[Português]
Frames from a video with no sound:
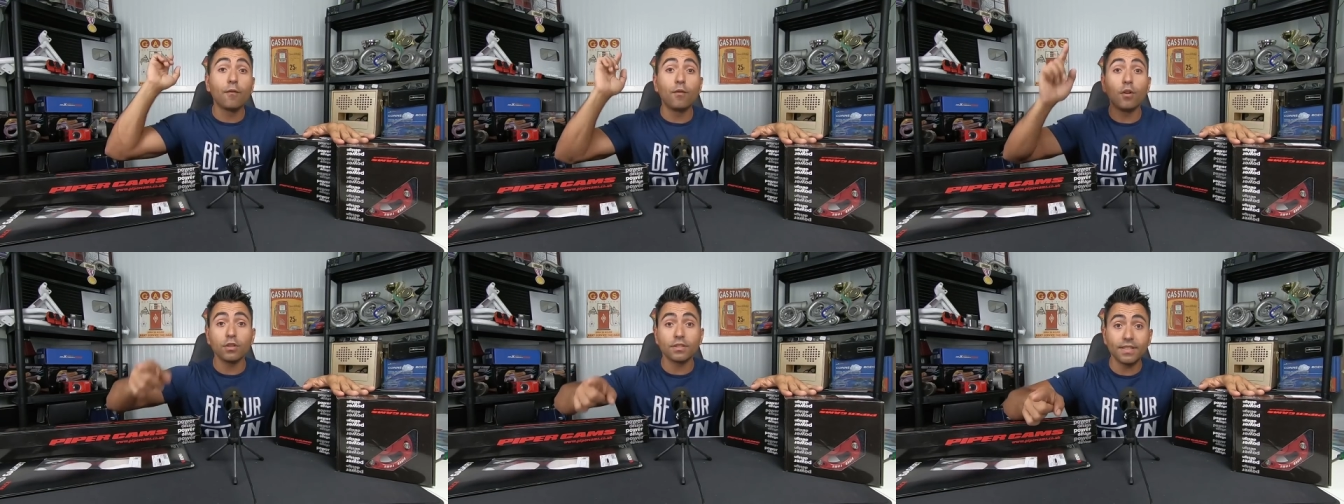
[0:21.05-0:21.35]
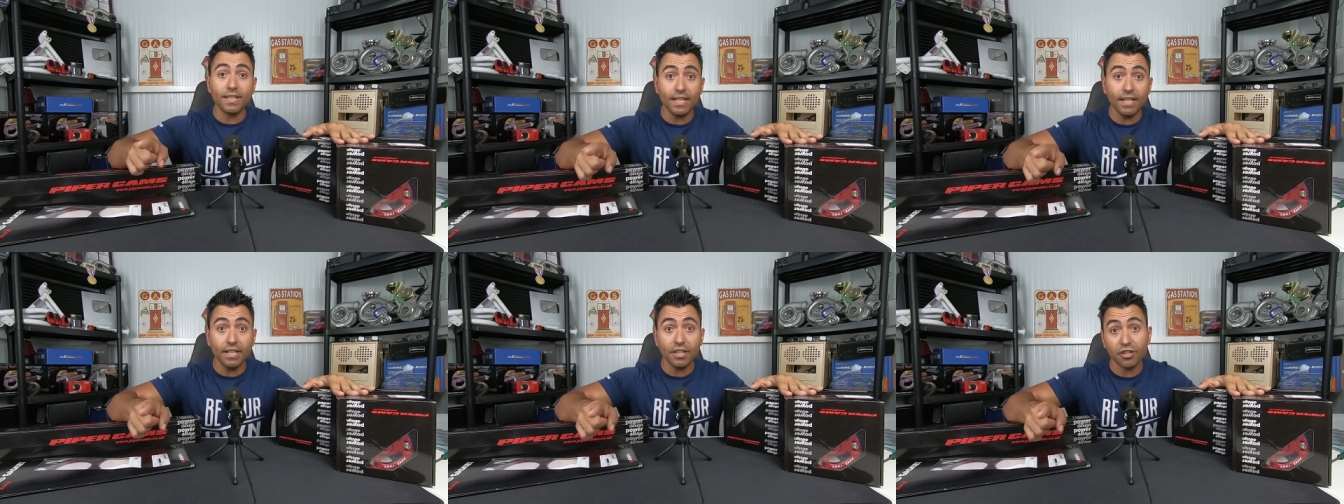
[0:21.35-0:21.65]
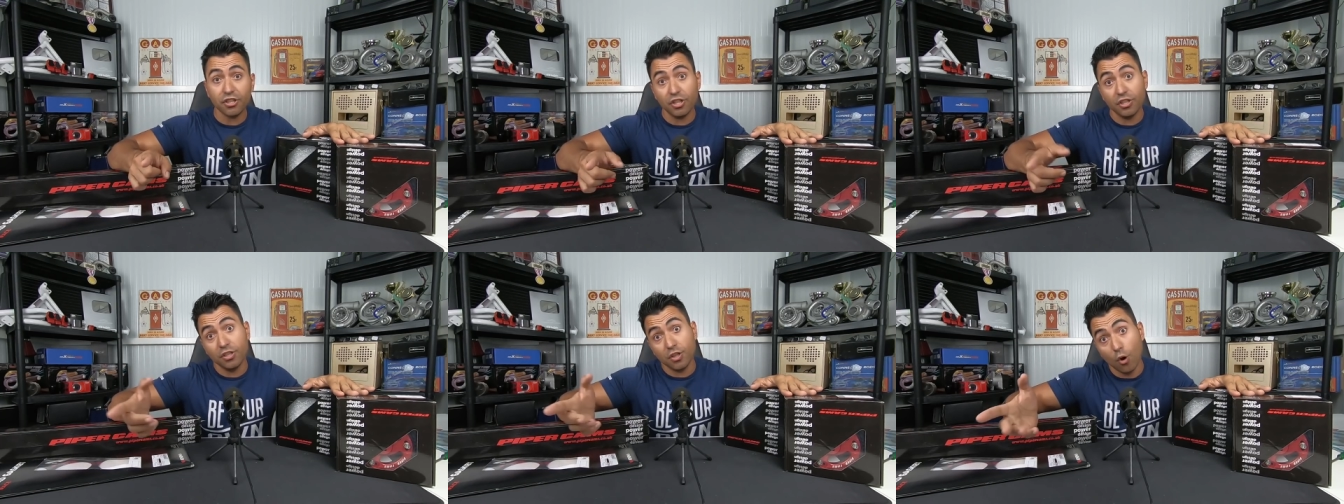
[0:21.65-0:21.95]

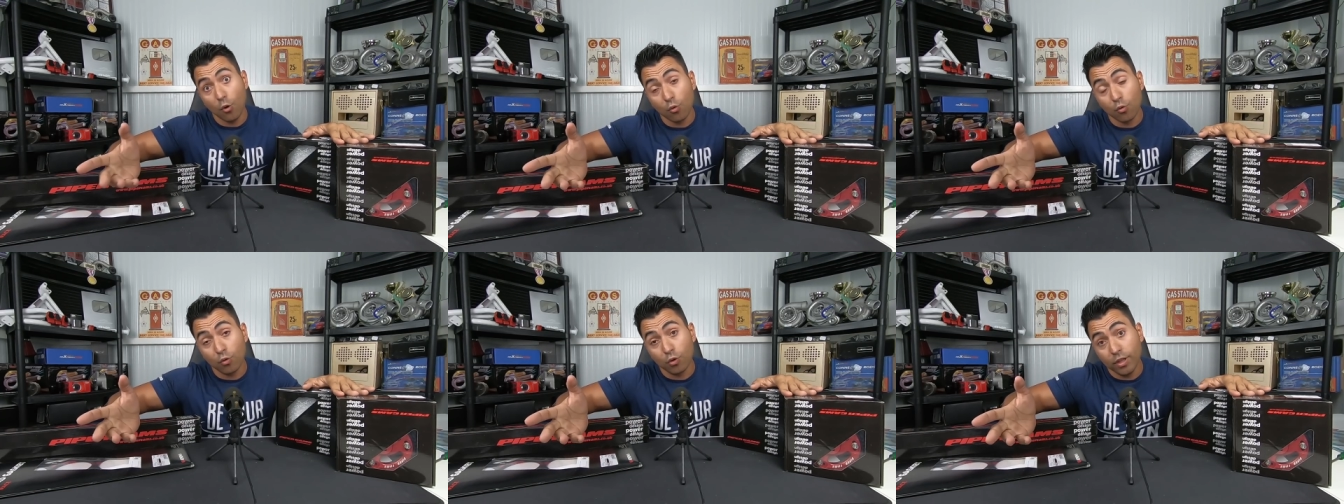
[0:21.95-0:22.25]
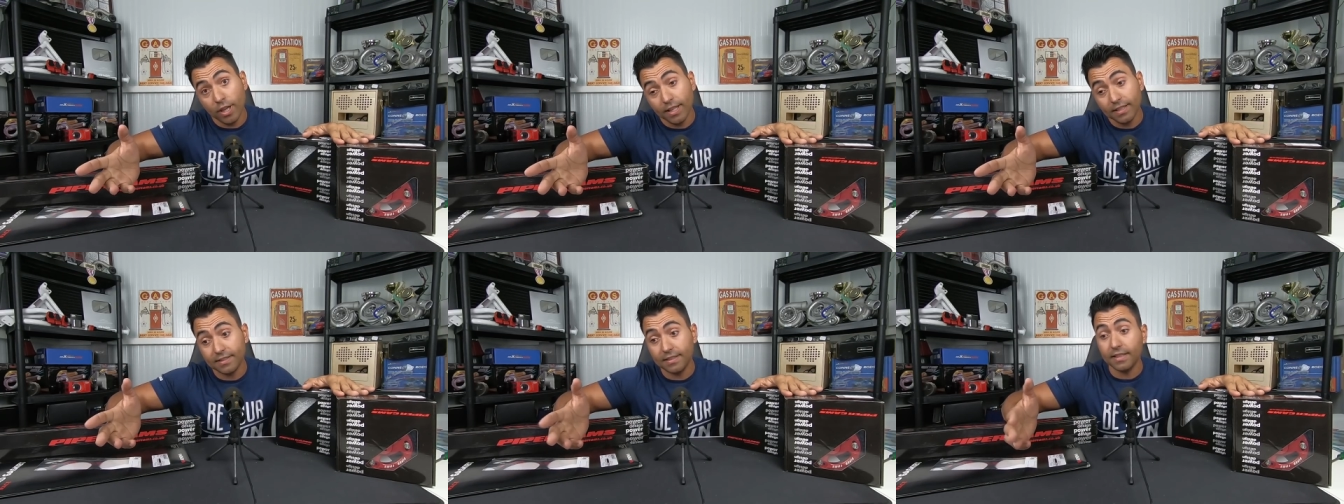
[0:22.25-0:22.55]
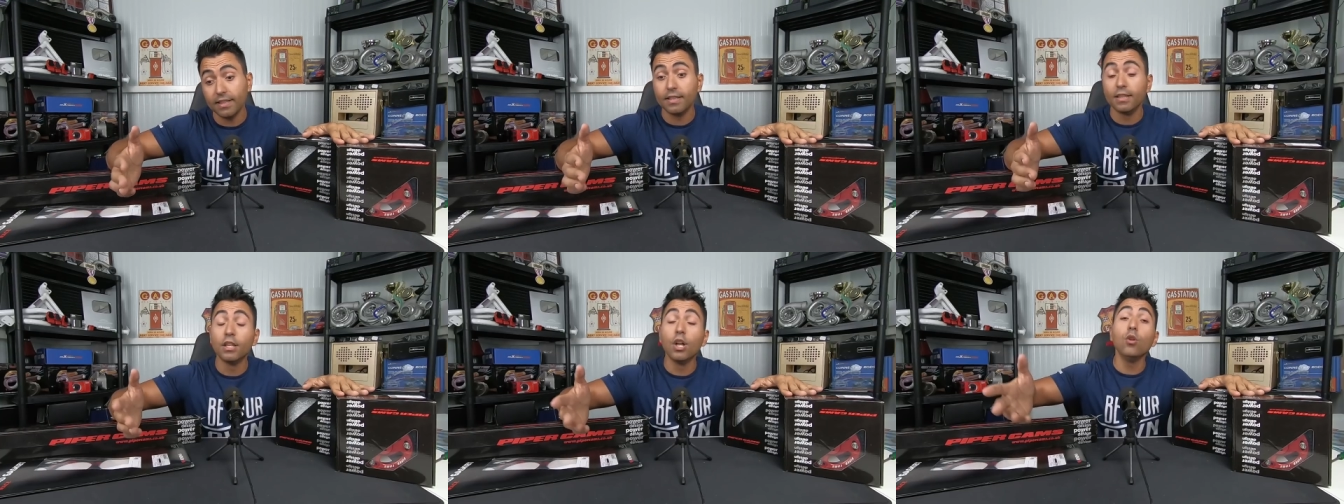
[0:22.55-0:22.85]
Vocês já o
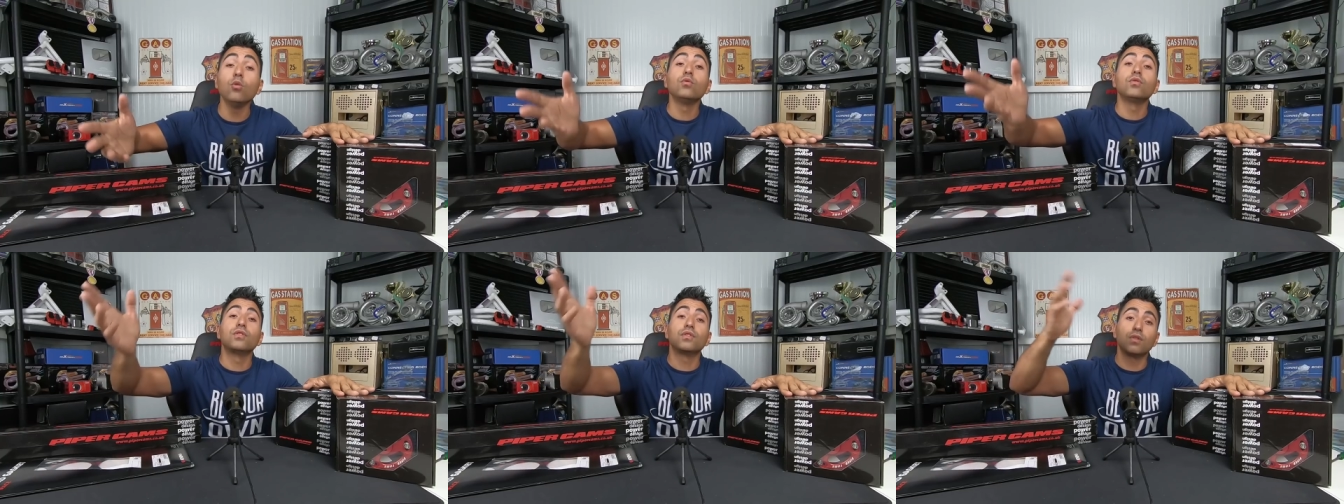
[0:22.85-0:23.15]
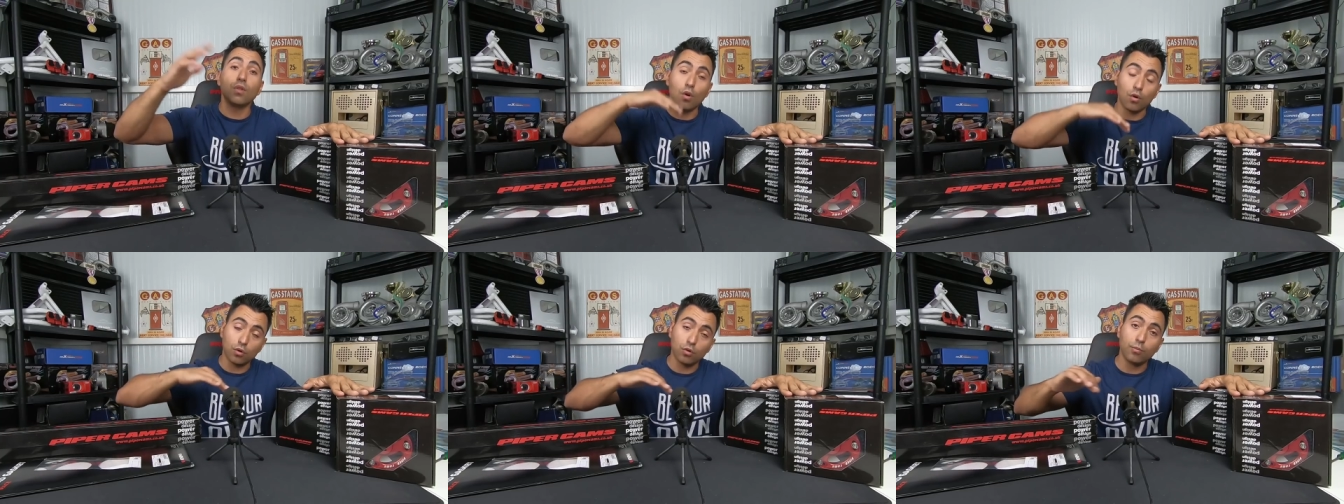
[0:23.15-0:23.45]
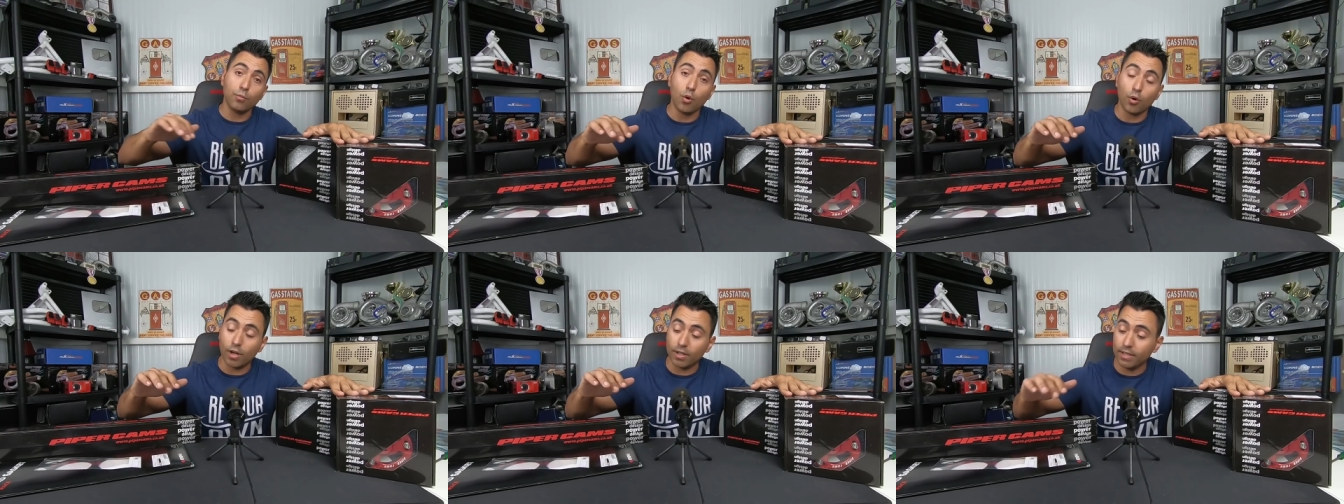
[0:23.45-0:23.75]
conhecem não só do meu